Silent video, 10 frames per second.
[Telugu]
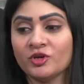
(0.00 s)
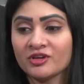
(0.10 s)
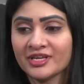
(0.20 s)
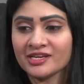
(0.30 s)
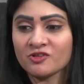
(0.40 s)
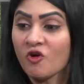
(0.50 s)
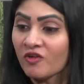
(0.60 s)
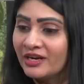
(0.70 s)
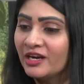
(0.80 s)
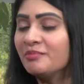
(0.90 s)
ఓకే
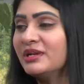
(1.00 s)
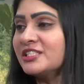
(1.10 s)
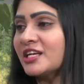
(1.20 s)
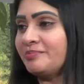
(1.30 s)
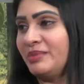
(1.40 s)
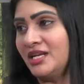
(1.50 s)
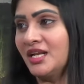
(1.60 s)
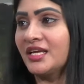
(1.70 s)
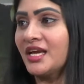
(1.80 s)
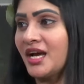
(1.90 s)
కోకోనట్ మిల్క్ షేక్
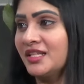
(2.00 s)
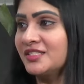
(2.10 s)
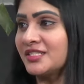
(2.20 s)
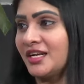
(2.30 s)
పిల్లలకే కాదు